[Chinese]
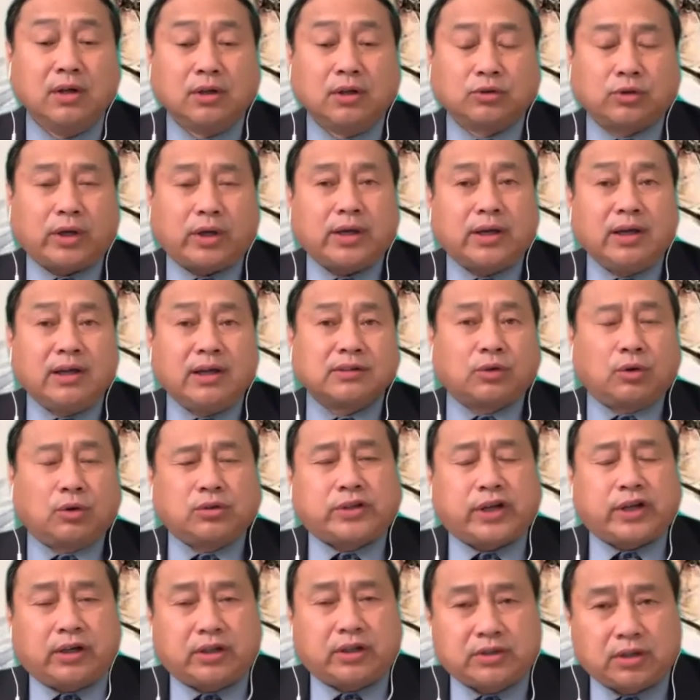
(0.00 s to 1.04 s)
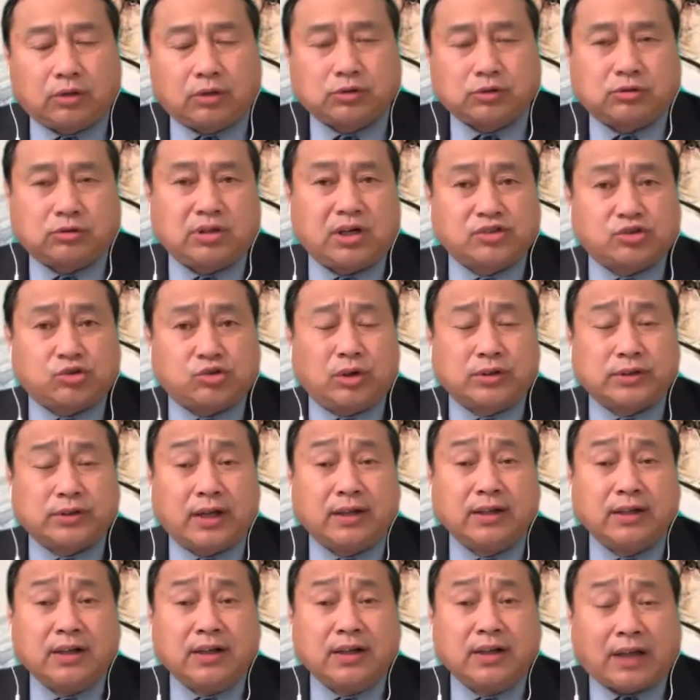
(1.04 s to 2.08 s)
所以从这个角度上说呢，
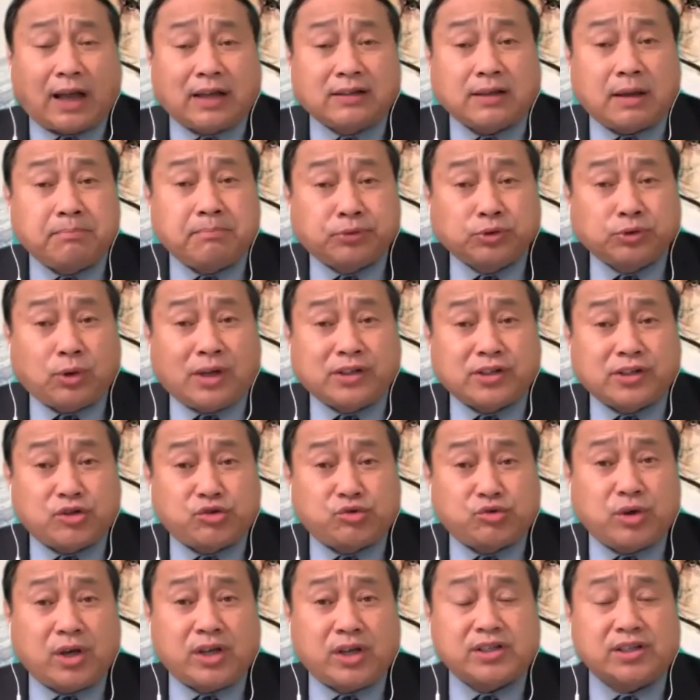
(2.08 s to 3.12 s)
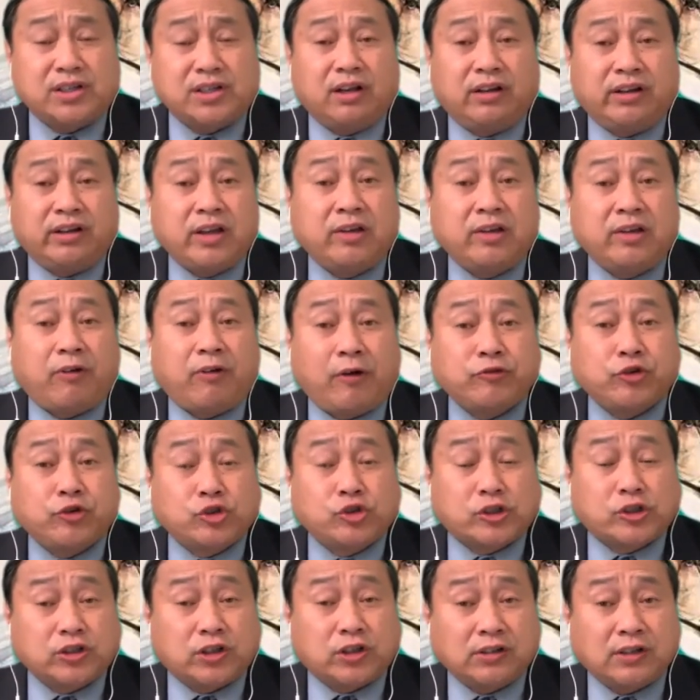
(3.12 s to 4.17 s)
他在不断的学习，另一方就
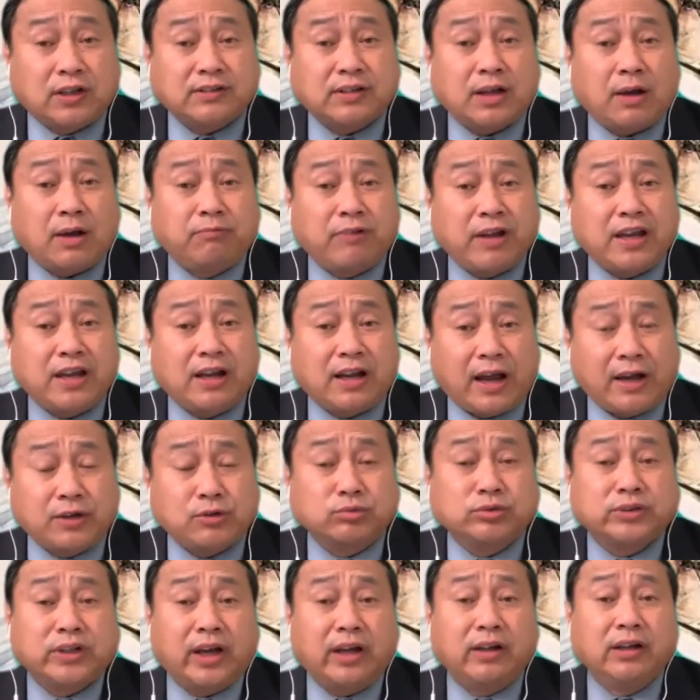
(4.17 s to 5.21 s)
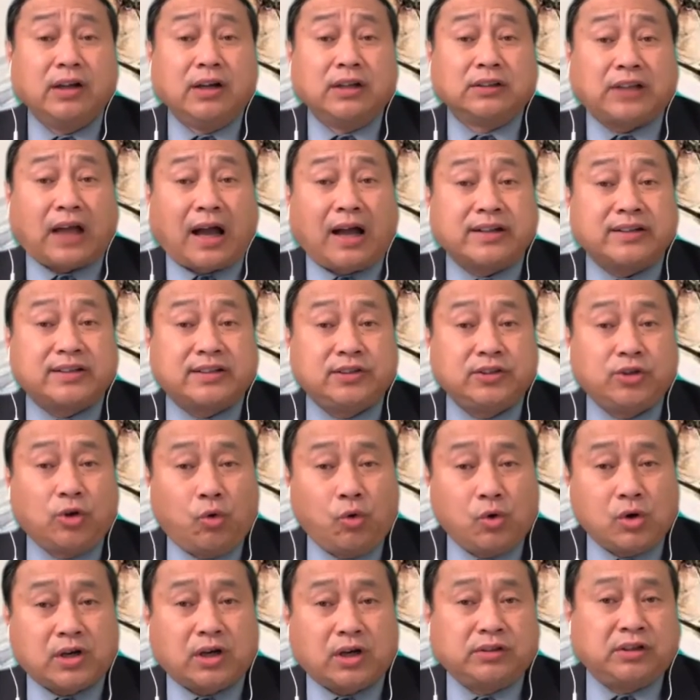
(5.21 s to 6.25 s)
使得呢，在未来中间。他
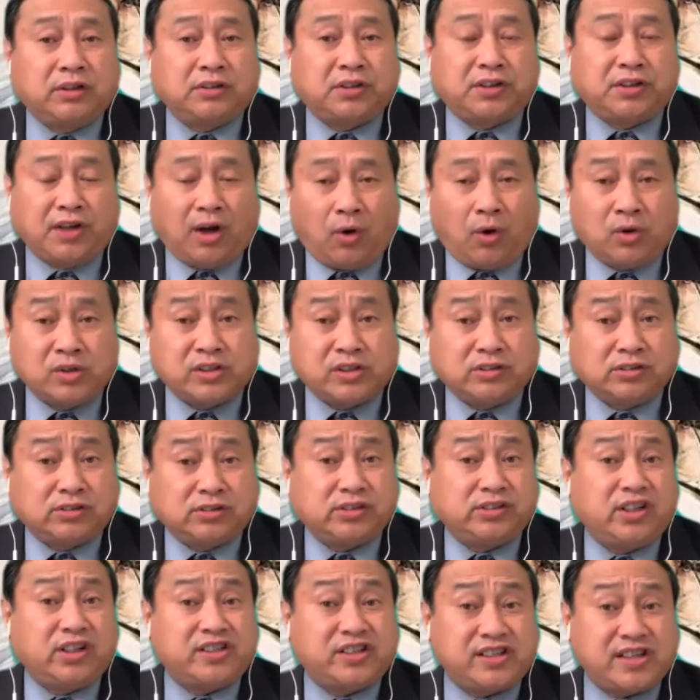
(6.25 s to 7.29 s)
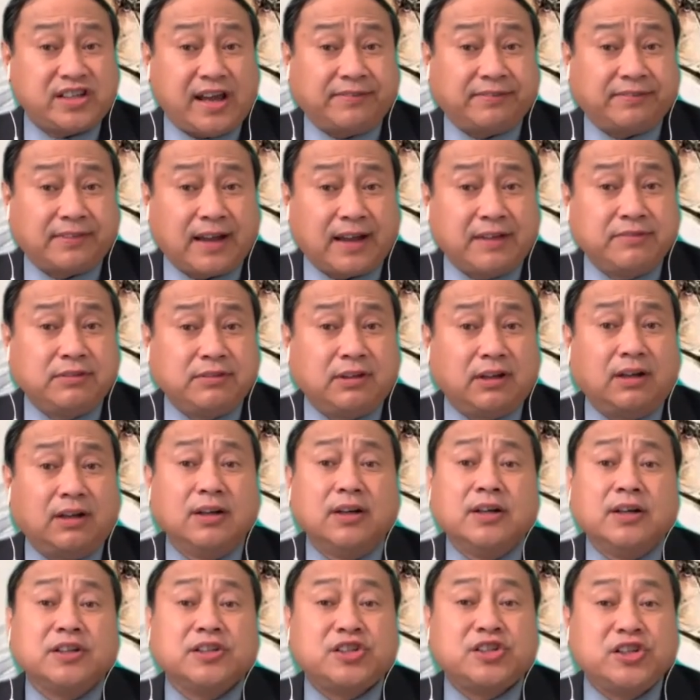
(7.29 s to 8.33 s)
有可能调整自己简单的
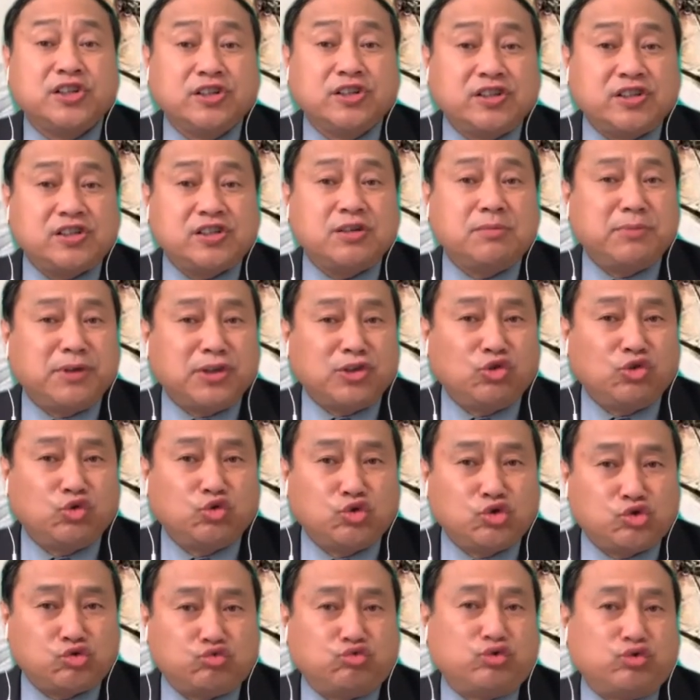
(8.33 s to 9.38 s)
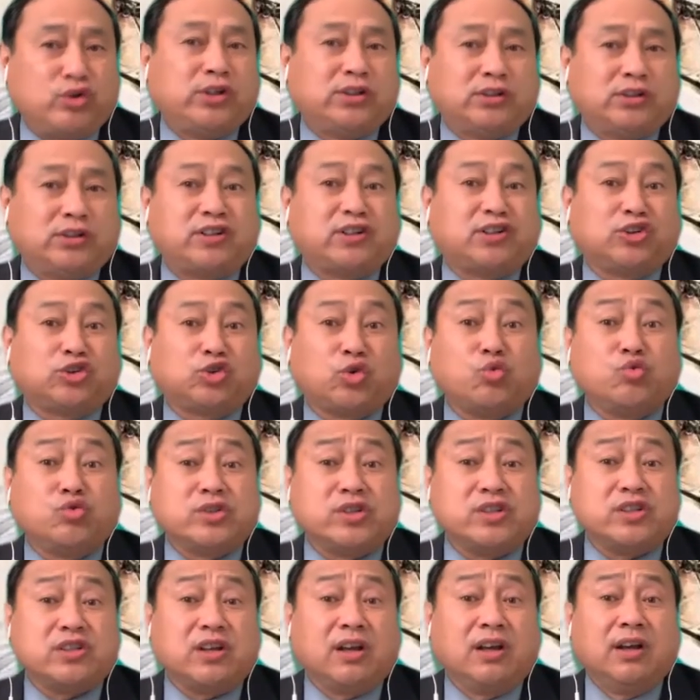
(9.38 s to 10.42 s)
经济民族主义的这个动
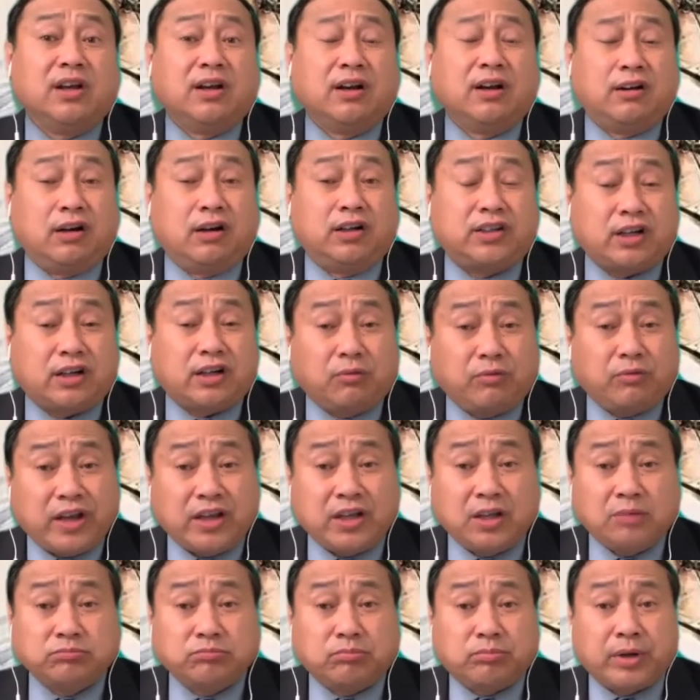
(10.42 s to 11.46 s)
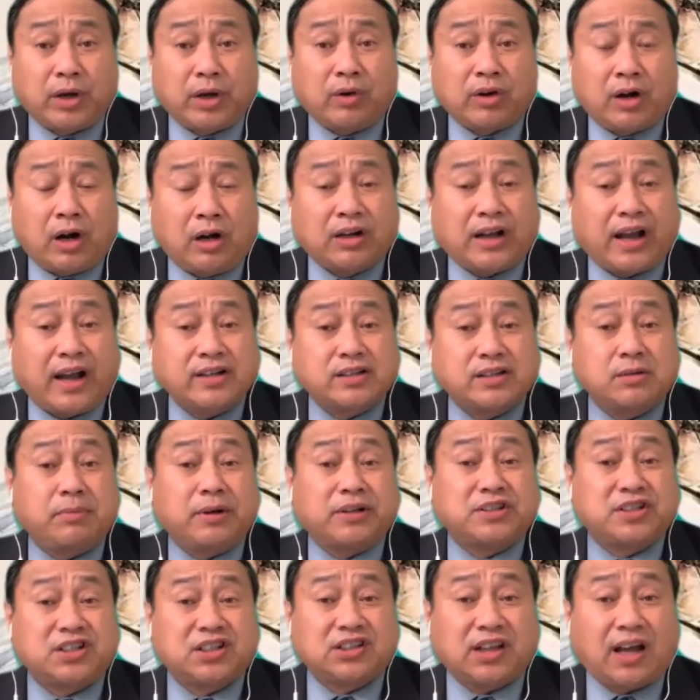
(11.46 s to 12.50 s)
机和这个唯一目标，然后开始把
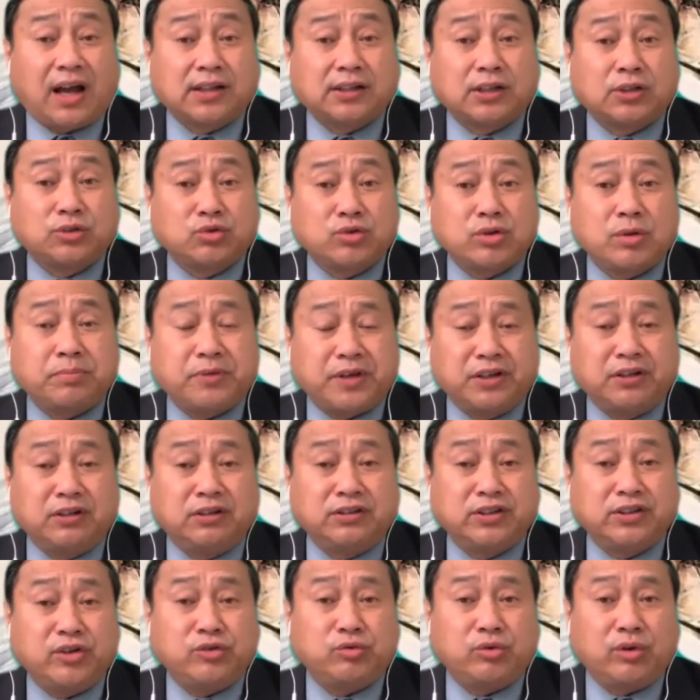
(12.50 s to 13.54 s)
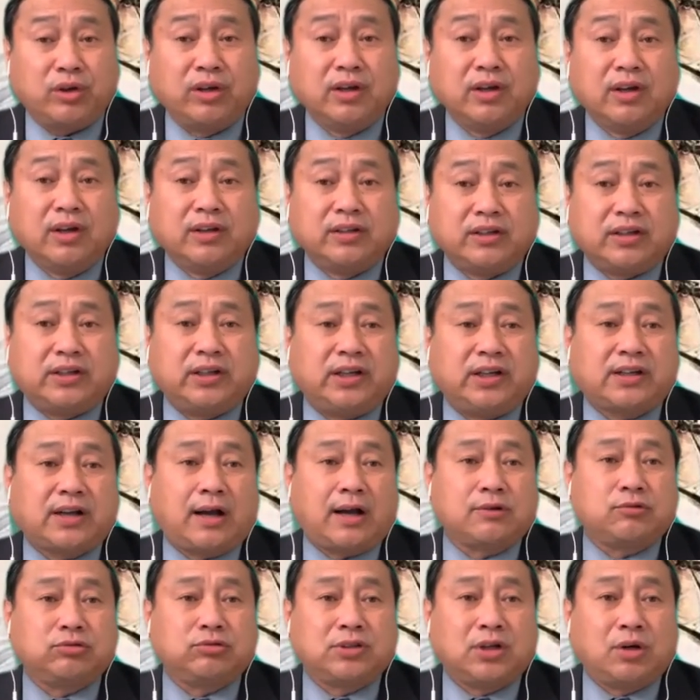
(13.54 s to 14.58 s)
其他的东西平衡进去。你可以
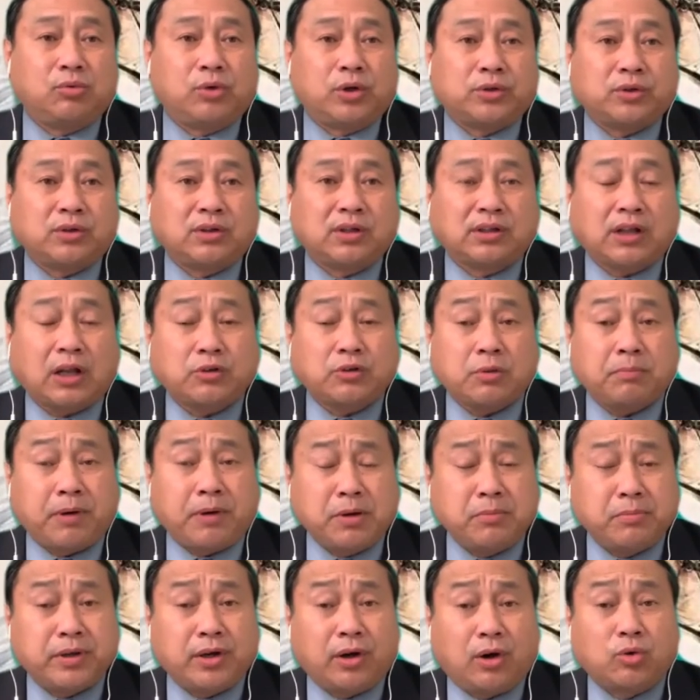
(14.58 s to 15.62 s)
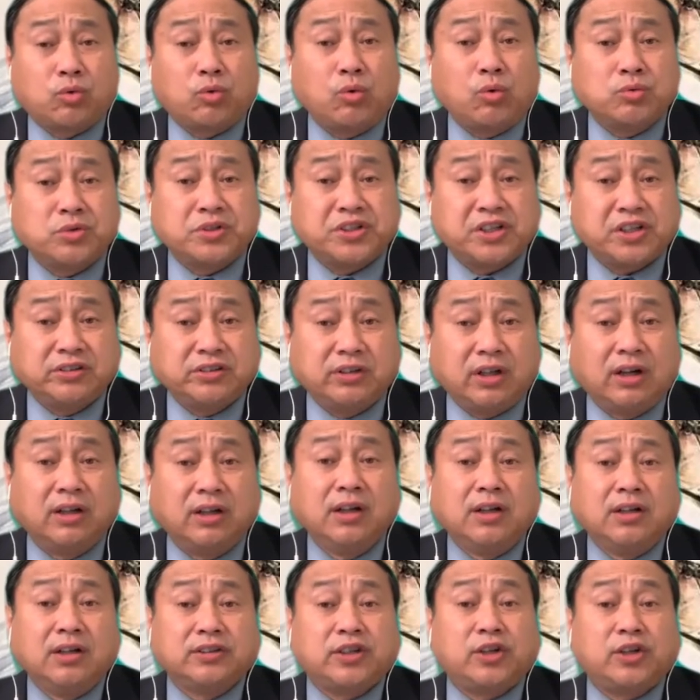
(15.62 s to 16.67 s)
看出呢，我觉得他对蓬佩奥国务卿的
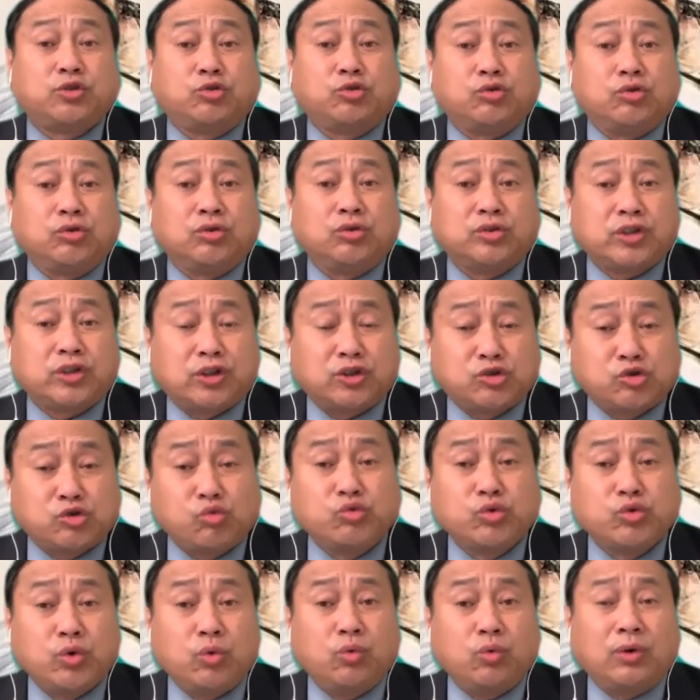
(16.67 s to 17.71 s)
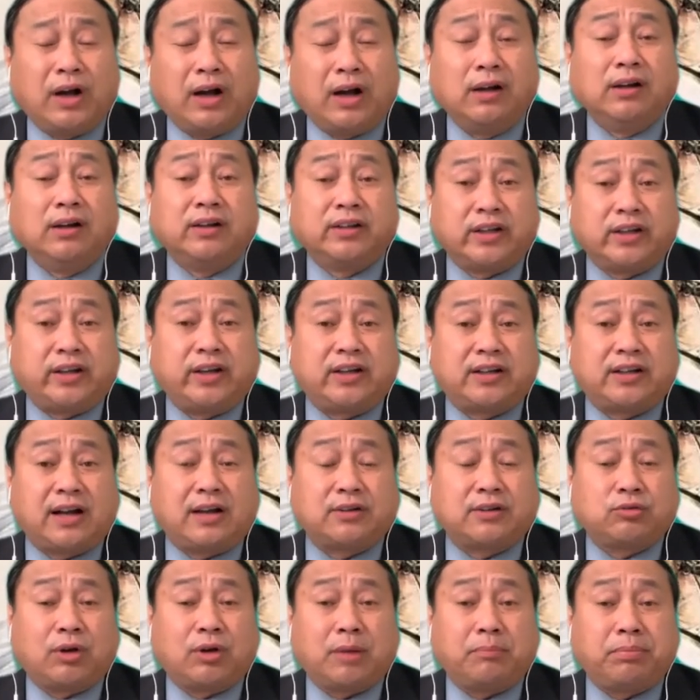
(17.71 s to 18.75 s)
这种这个重用啊，你可以
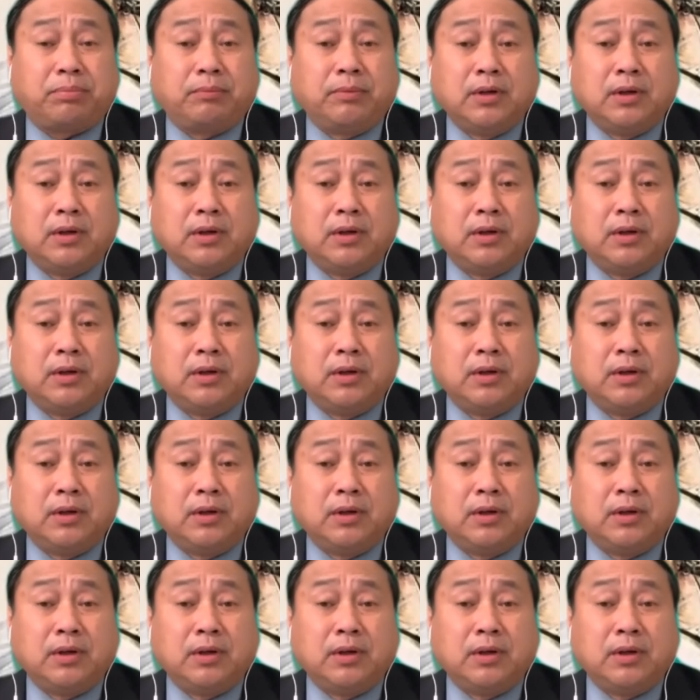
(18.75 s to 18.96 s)
看出来。